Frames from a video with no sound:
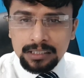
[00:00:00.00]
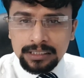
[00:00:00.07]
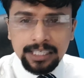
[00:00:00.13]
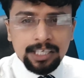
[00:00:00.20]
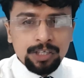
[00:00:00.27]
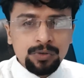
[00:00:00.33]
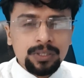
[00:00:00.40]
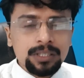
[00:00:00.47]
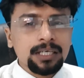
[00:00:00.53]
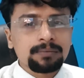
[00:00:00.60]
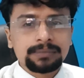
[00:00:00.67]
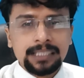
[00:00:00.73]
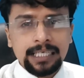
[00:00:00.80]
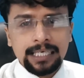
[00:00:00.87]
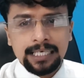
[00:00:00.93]
जे की
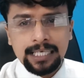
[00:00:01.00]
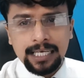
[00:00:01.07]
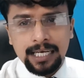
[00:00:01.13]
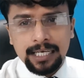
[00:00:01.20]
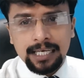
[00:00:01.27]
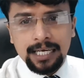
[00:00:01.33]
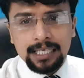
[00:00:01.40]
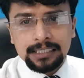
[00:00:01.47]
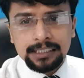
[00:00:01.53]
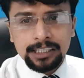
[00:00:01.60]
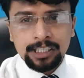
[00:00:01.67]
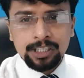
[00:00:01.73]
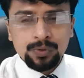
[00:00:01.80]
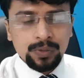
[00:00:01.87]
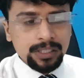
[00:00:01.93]
तरफ से नहीं किया गया है
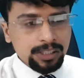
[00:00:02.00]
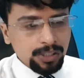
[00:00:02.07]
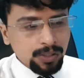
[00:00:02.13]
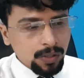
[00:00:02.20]
जे किसी